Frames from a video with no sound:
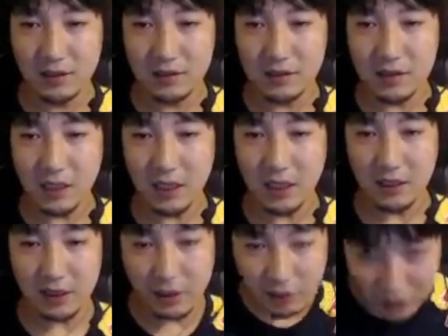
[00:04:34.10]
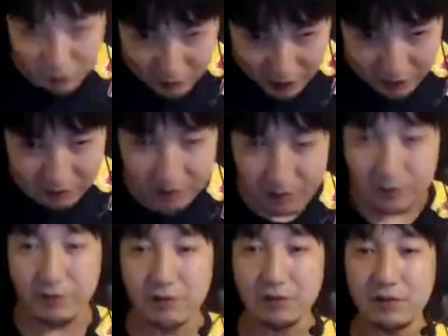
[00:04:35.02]
しゃがんで食らってるか。食らって
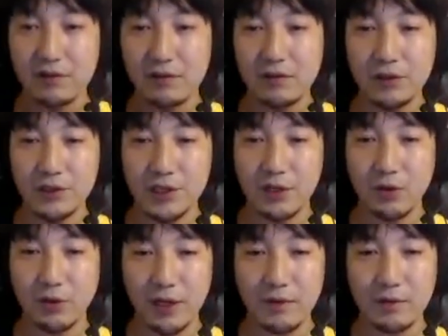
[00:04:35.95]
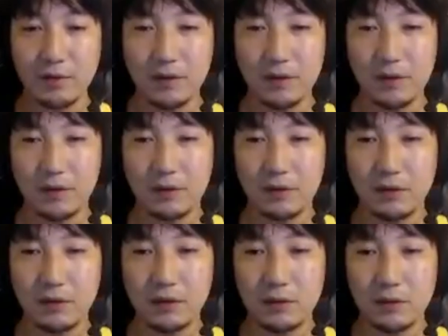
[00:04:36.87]
る。これ成功ね。
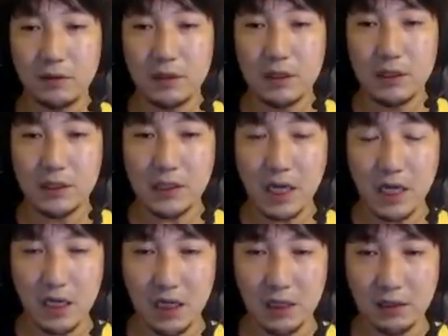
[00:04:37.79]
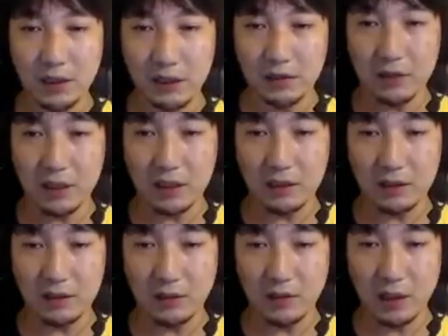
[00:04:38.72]
しゃがんで立っ
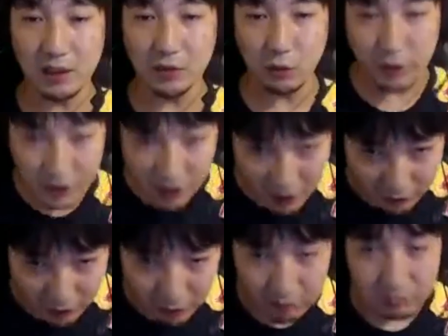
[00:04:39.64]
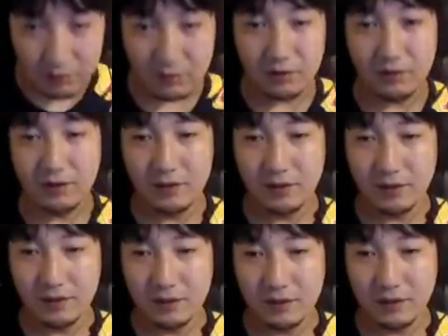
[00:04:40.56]
てるから状態はしゃがんでくら
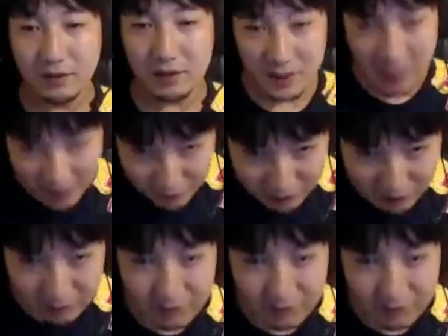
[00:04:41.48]
う。しゃがんでくら